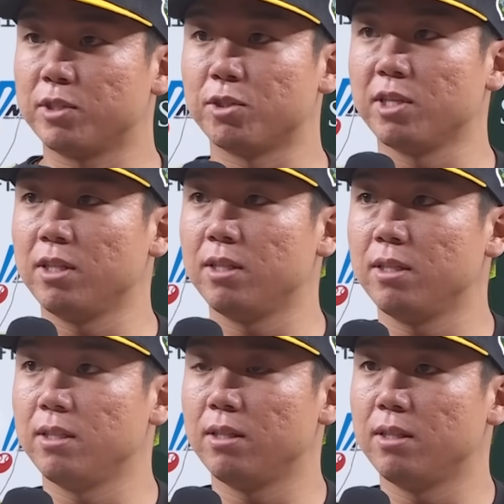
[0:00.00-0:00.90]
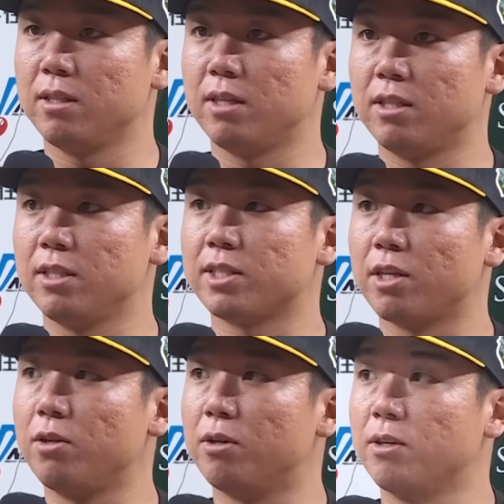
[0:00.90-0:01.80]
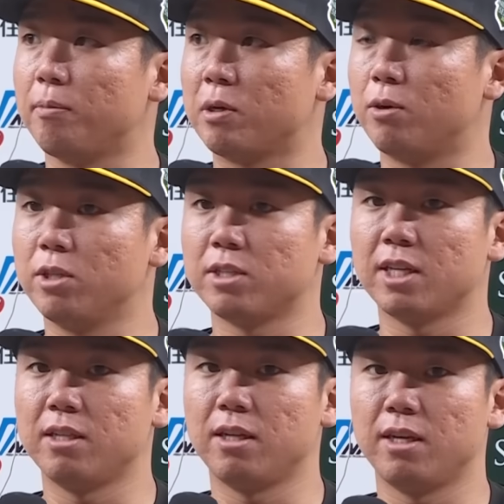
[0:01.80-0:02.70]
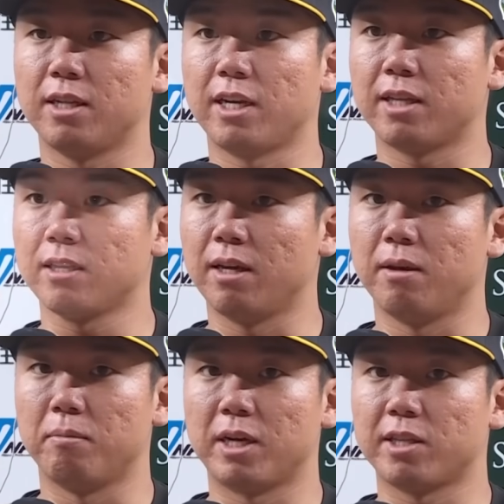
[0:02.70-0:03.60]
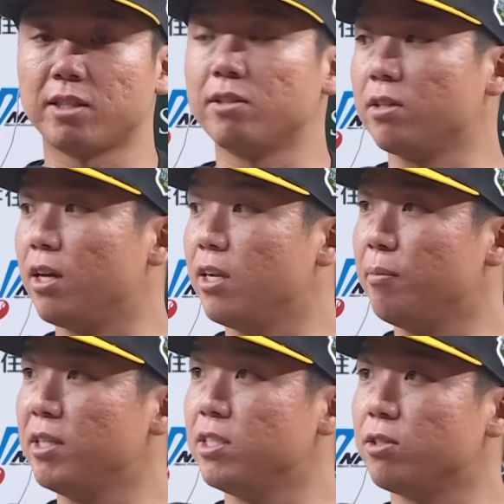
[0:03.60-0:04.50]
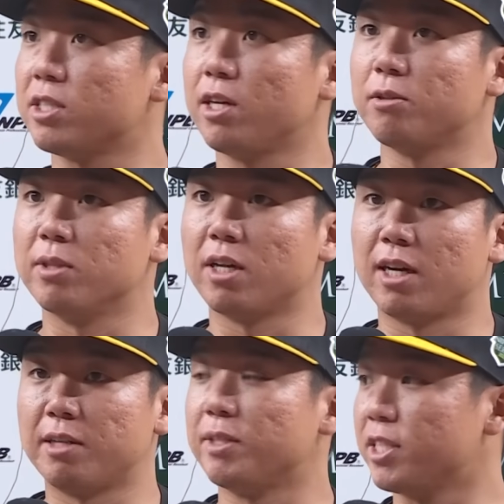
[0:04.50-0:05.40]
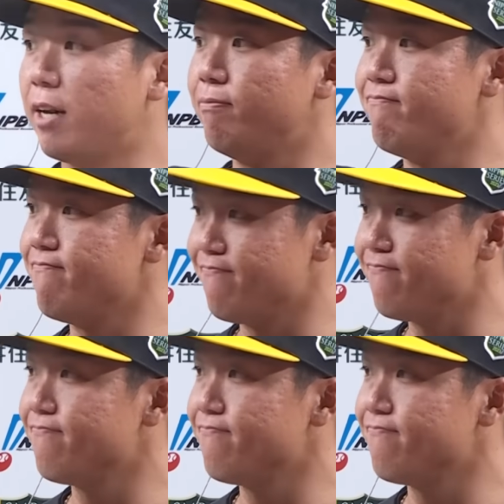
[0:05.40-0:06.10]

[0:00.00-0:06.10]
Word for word: 初戦なんですけどやっぱ交流戦で投げ合って負けてたのでリベンジをしたいと思って上がりました